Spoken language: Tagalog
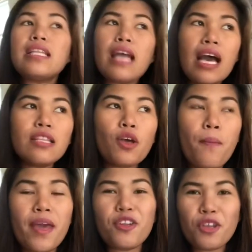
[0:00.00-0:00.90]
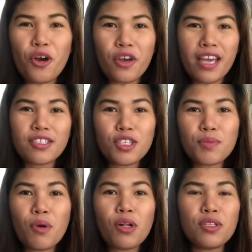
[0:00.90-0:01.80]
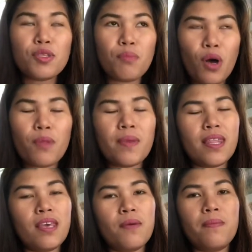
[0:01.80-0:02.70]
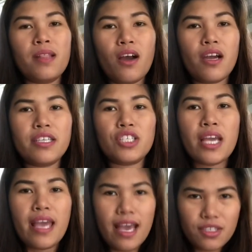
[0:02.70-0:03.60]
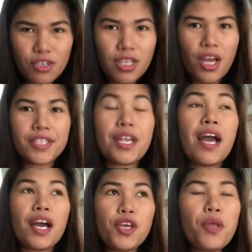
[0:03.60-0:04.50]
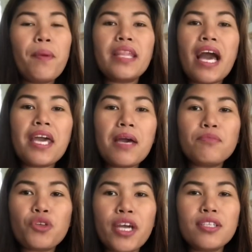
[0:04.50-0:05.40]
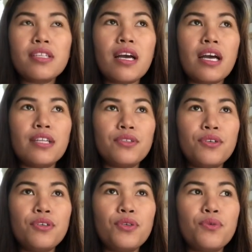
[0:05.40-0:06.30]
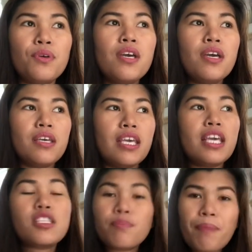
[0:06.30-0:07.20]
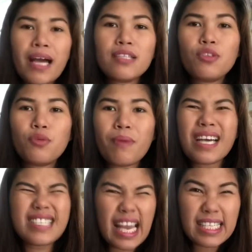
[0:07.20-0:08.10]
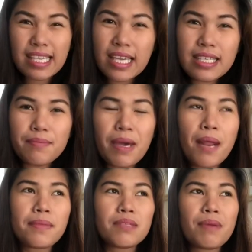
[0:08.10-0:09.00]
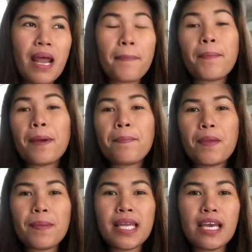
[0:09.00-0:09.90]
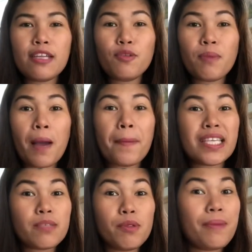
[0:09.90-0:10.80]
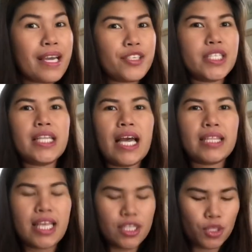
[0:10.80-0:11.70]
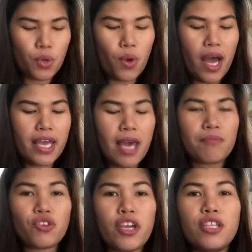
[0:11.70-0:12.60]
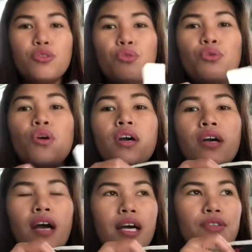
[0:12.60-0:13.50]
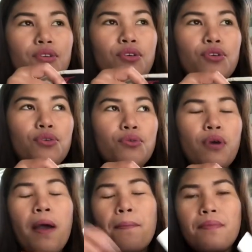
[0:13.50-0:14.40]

tindahan ko, meron akong extra small, small, medium, large, extra large. Ngayon naman, I am trying na, ano, yung i-expand yung mga sizes para mas maraming pagpipilian yung mga possible buyers natin. So, I am trying to, ano, yung